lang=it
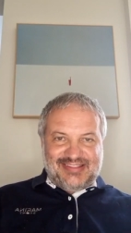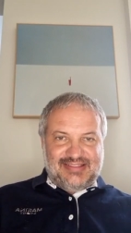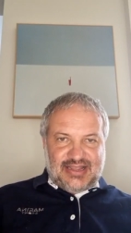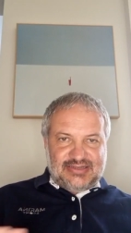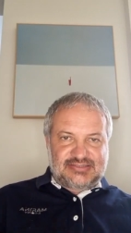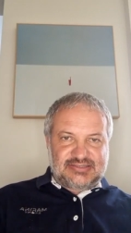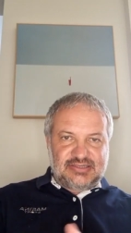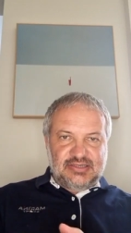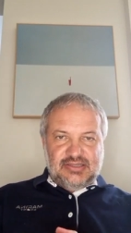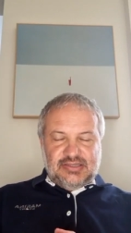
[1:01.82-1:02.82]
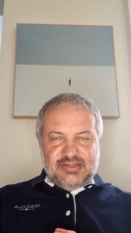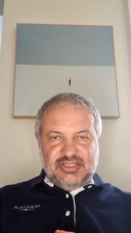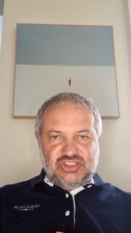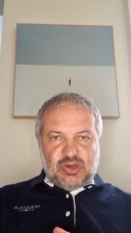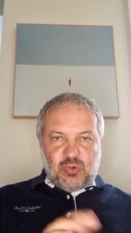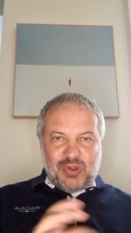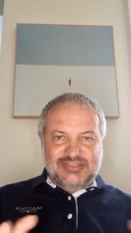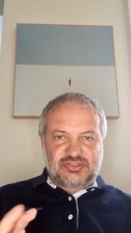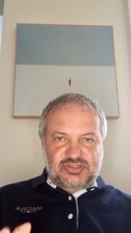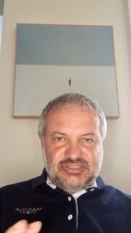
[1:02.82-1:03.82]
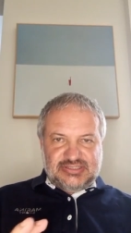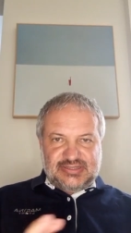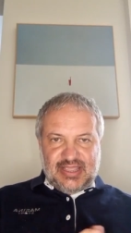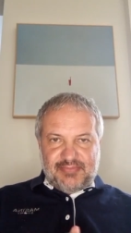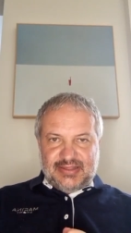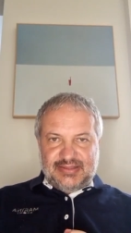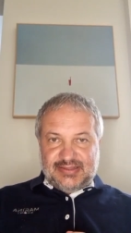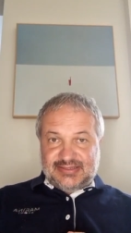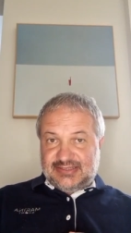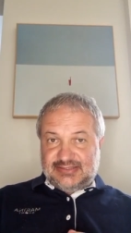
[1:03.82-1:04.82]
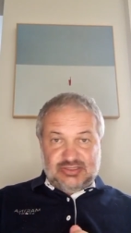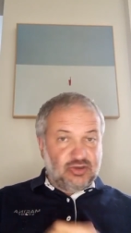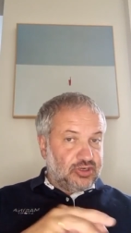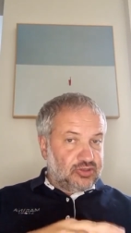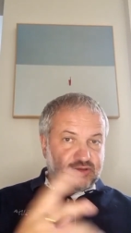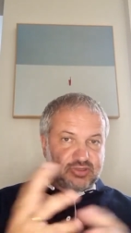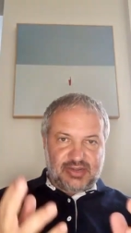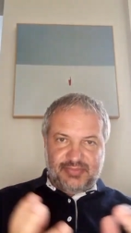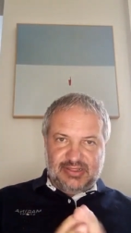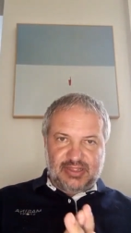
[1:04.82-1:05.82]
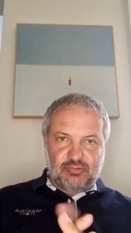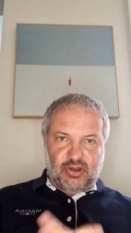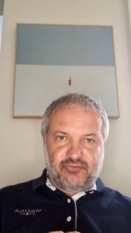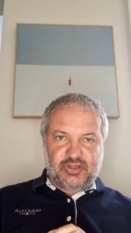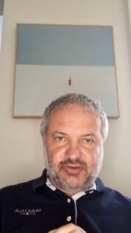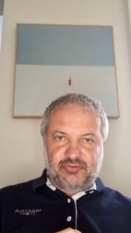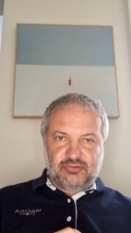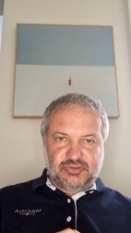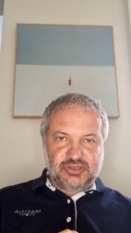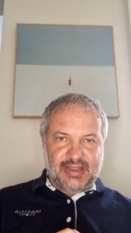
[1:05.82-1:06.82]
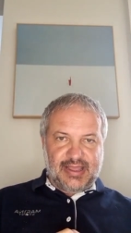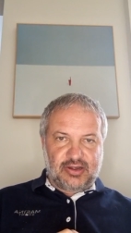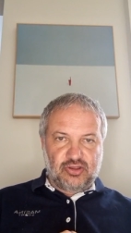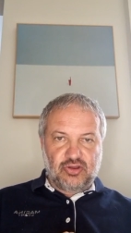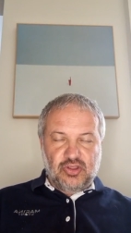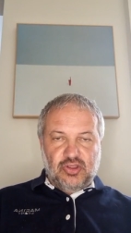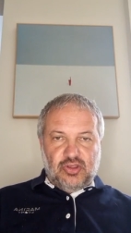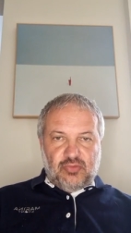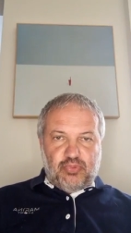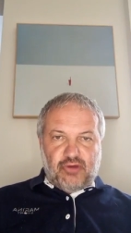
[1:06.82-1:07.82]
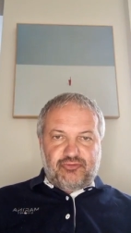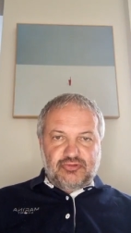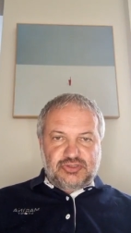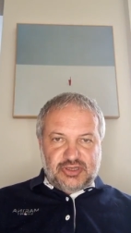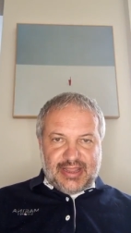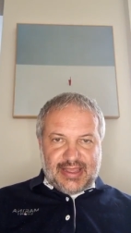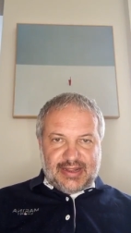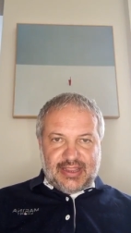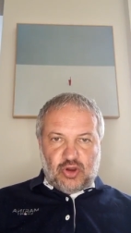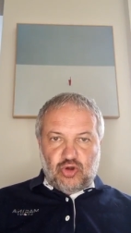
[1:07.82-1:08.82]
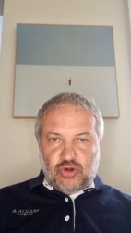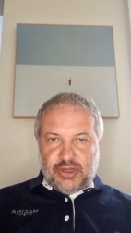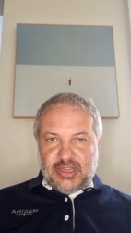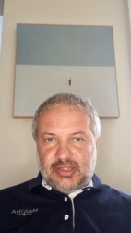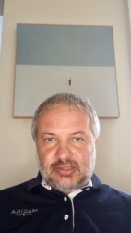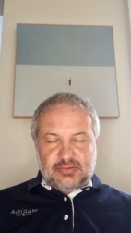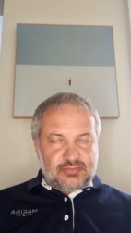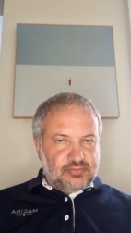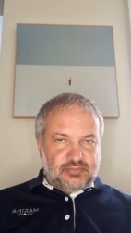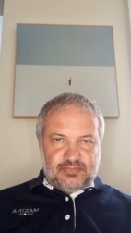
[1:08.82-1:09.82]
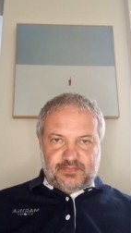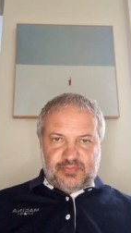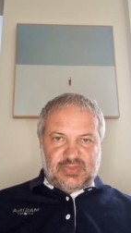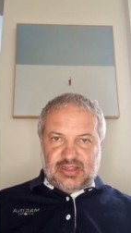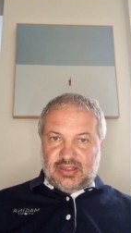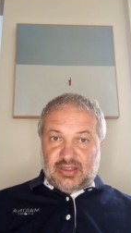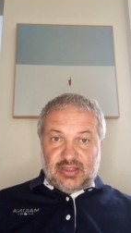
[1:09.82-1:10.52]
Tax dice questo sistema di tassazione totalmente nuovo e rivoluzionario può funzionare con eh,